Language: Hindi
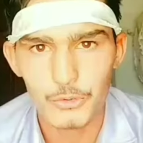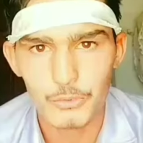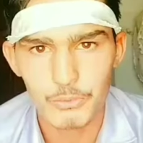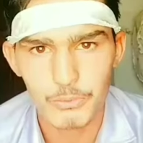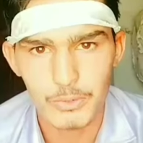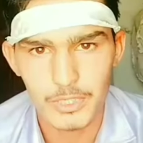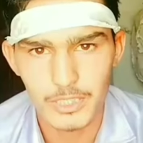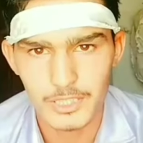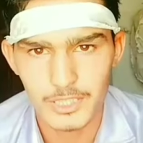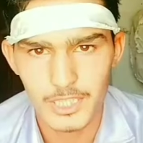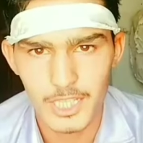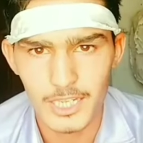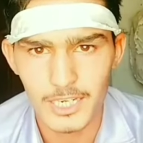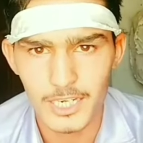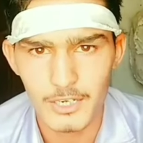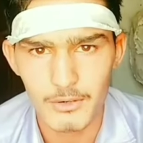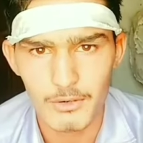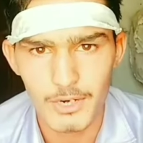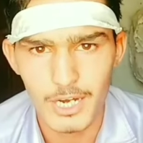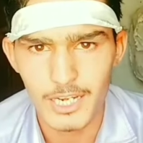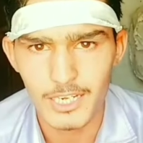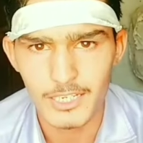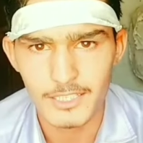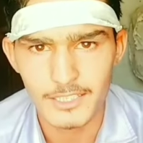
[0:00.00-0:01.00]
क्यों बताने
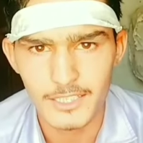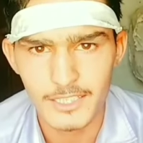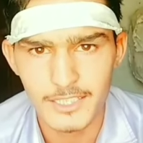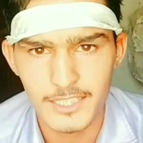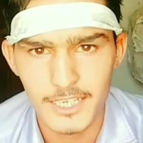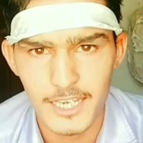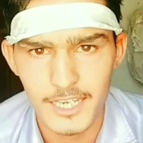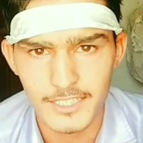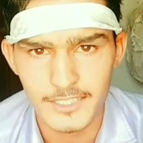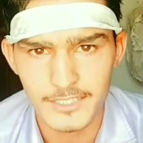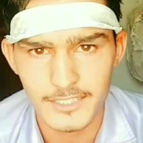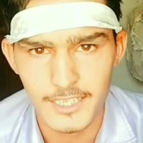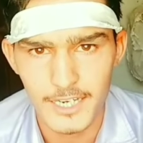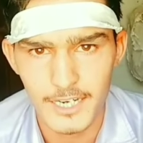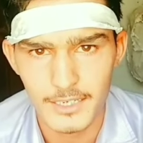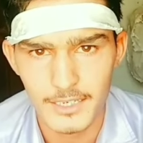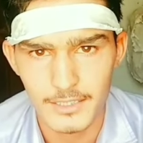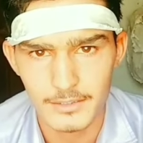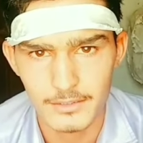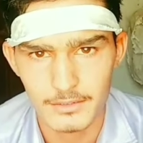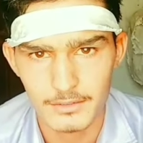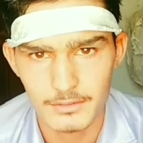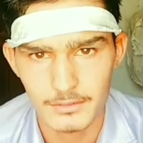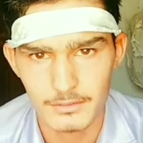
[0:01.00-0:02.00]
वाली नहीं है
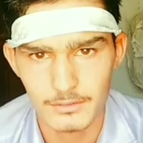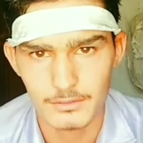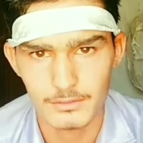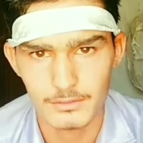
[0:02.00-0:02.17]
क्या